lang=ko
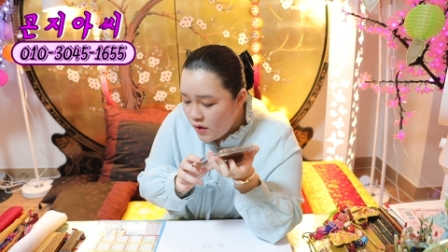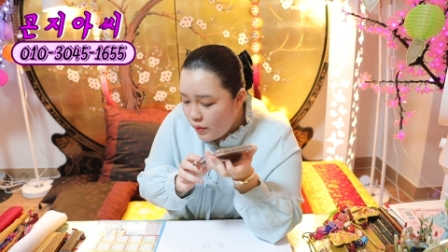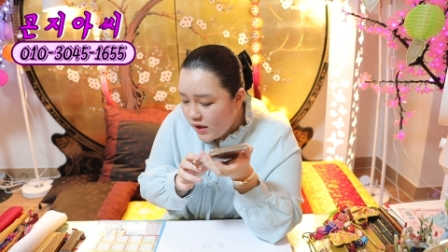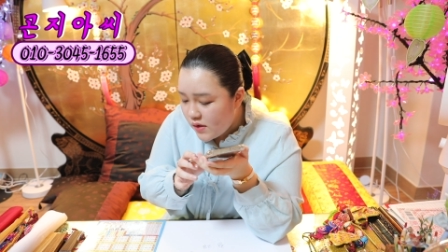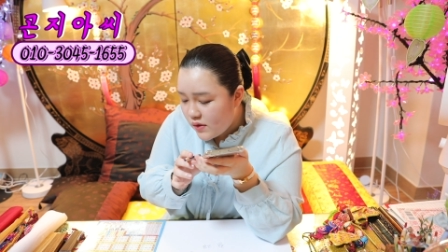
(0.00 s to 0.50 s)

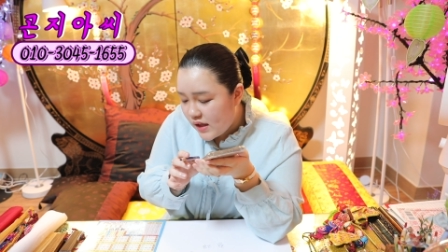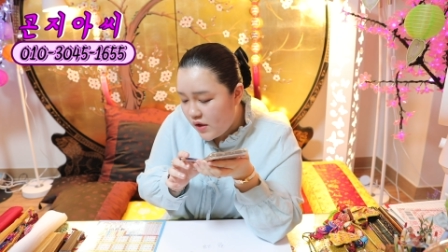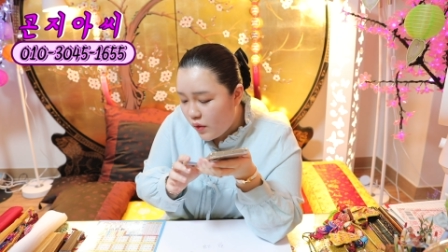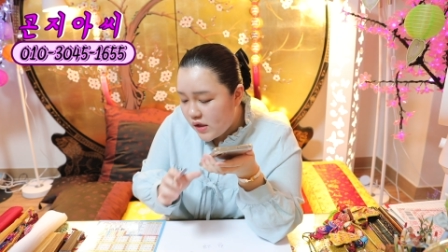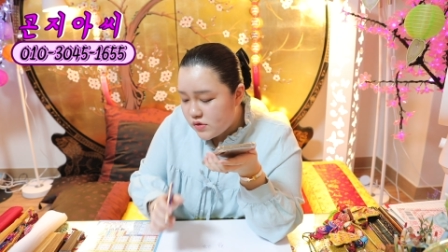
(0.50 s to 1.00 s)
왜 이렇게
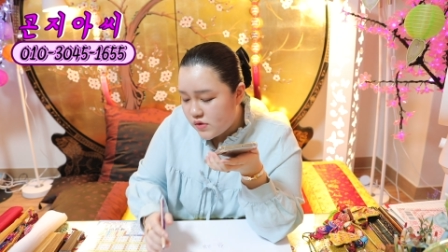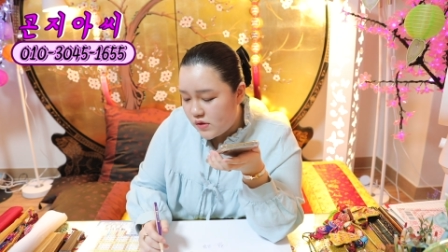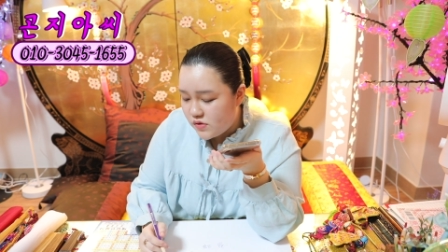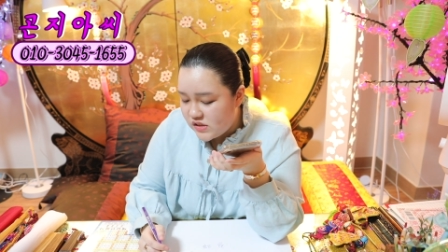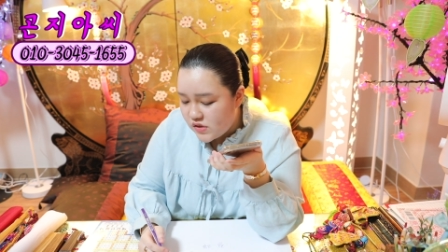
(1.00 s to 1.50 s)
여기로
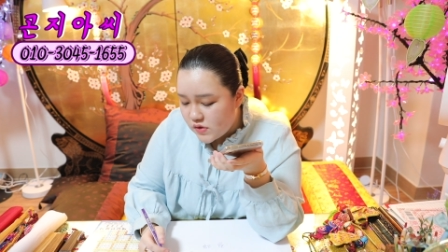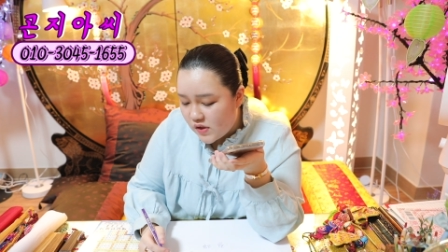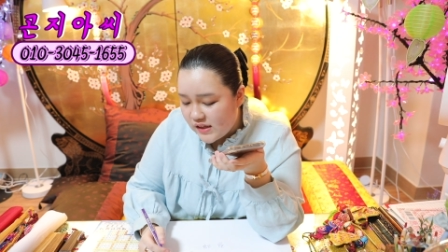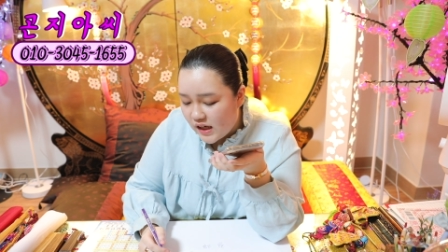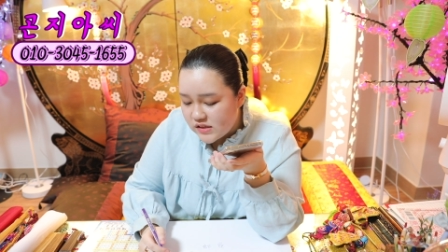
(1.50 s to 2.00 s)
저기로
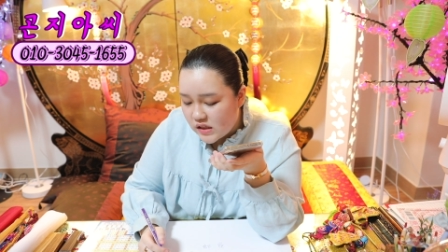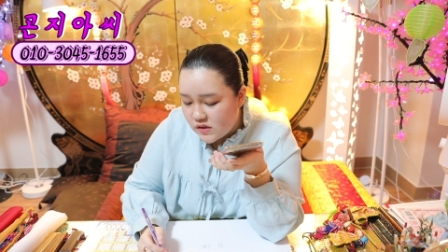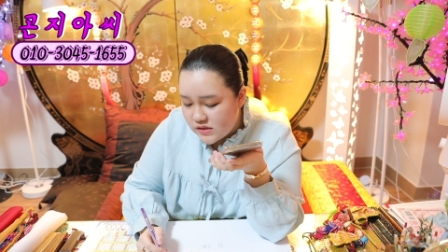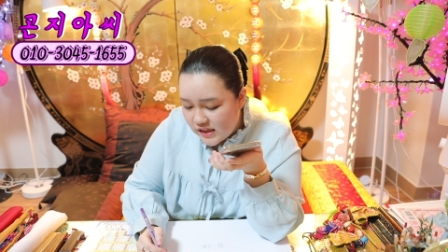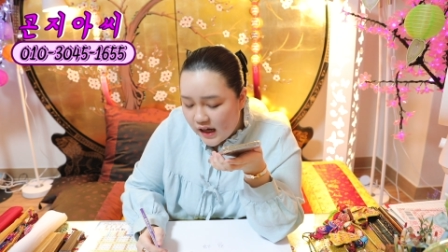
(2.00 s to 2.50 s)
찢어져라
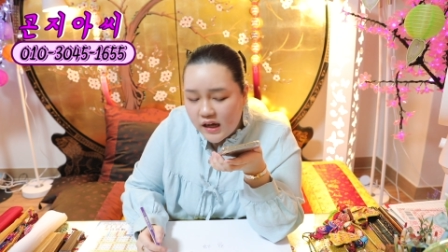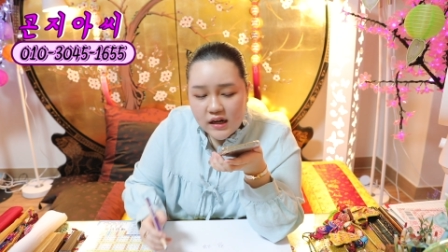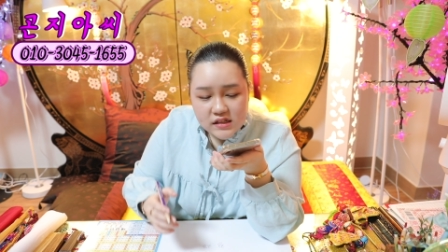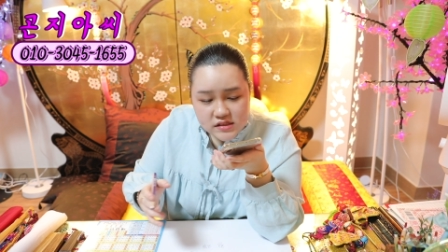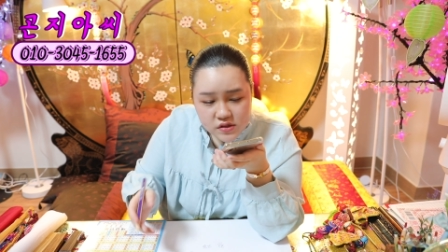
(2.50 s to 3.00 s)
나가자라
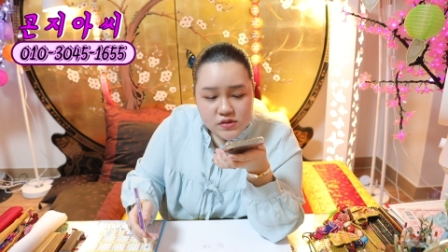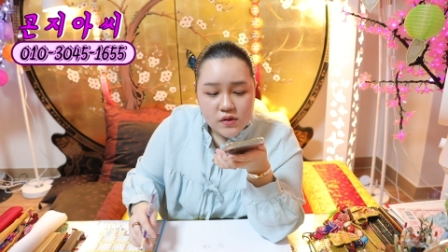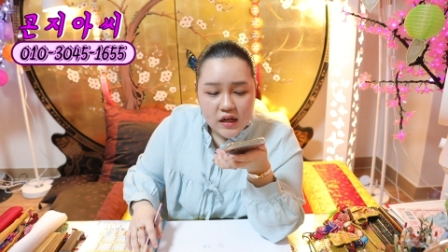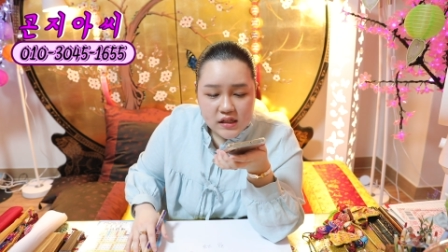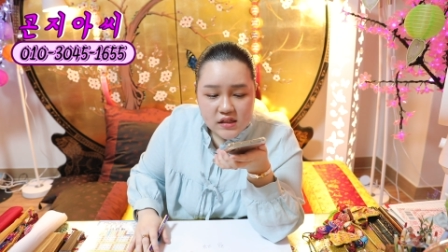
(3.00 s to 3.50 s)
나가라
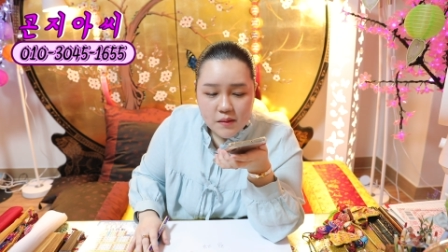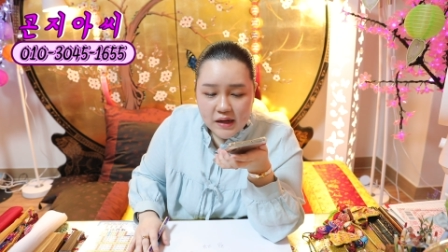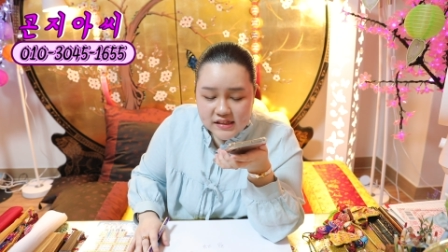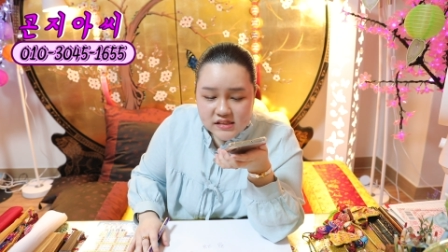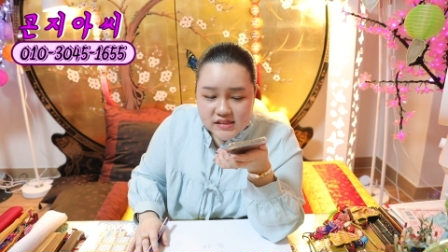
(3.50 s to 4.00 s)
흩어져라 하는 게
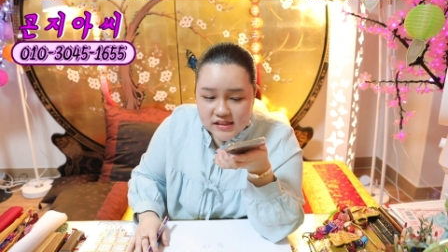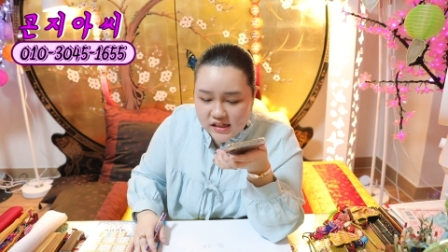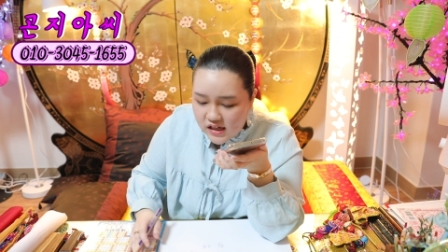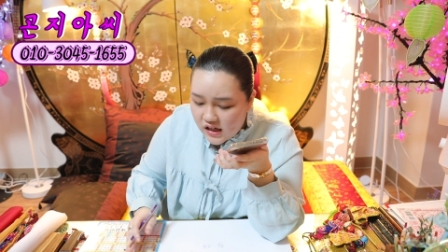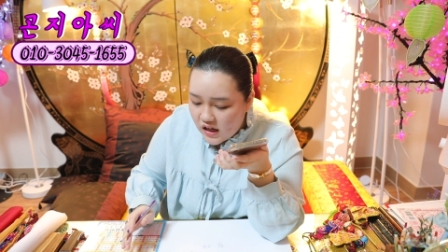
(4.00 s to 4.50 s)

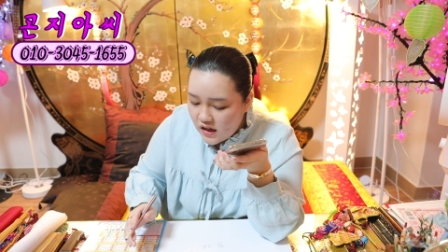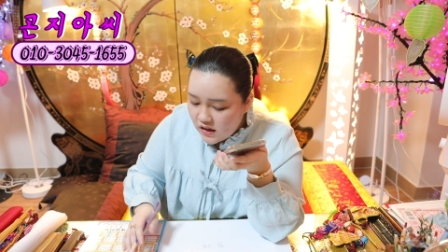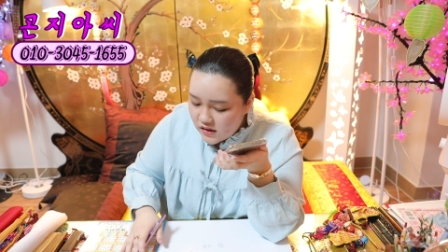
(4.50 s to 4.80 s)
많은지